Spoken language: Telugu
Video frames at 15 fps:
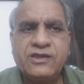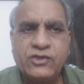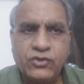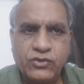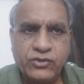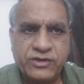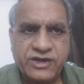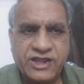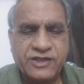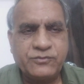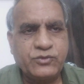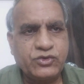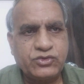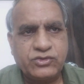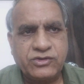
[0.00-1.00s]
ఇంకో
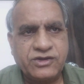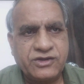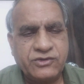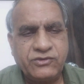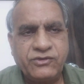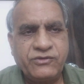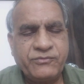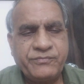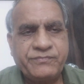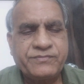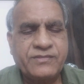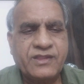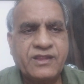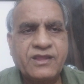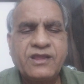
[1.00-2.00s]
న్యాయమూర్తి ఉన్నాడు
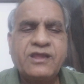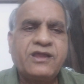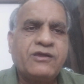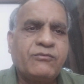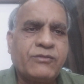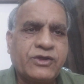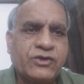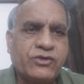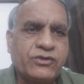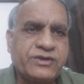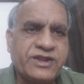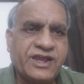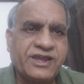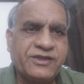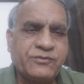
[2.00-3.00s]
మరో
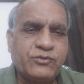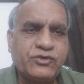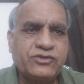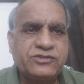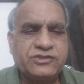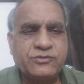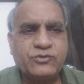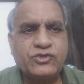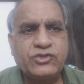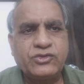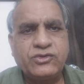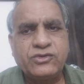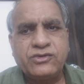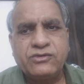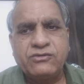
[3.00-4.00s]
న్యాయమూర్తి
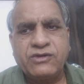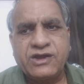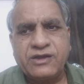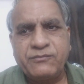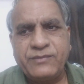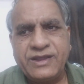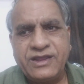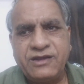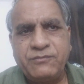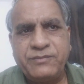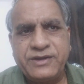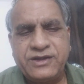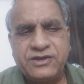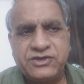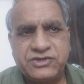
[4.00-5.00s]
ముందు ఒక బెయిల్
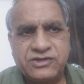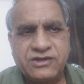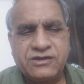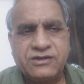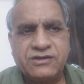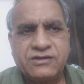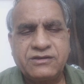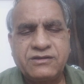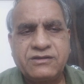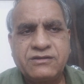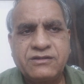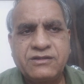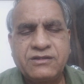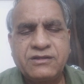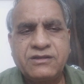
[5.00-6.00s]
పిటిషన్
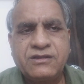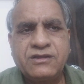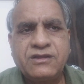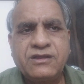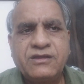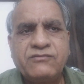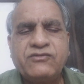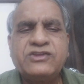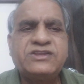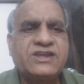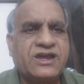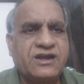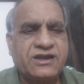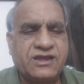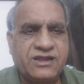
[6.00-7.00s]

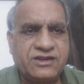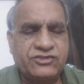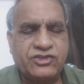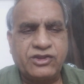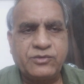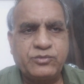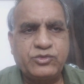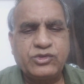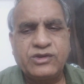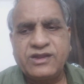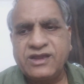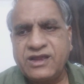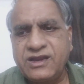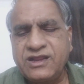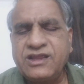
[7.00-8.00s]
విచారణ ఆయన
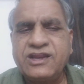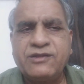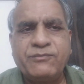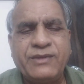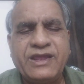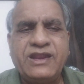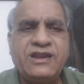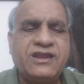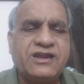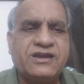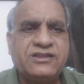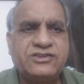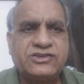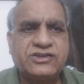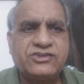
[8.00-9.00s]
జరుపుతుండగానే ఈయన బెయిల్ ఇక్కడ
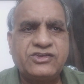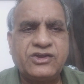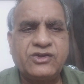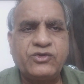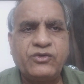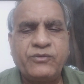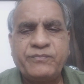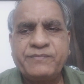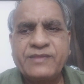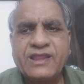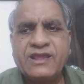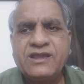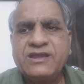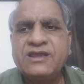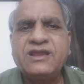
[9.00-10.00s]
ఇచ్చేశాడు
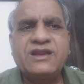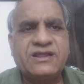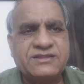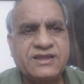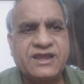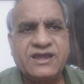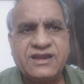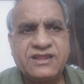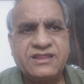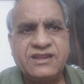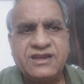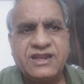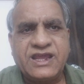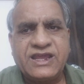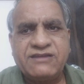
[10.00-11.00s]
ఇలా తయారైంది
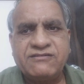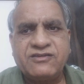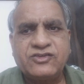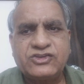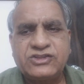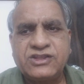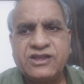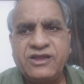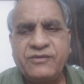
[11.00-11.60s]
న్యాయ వ్యవస్థ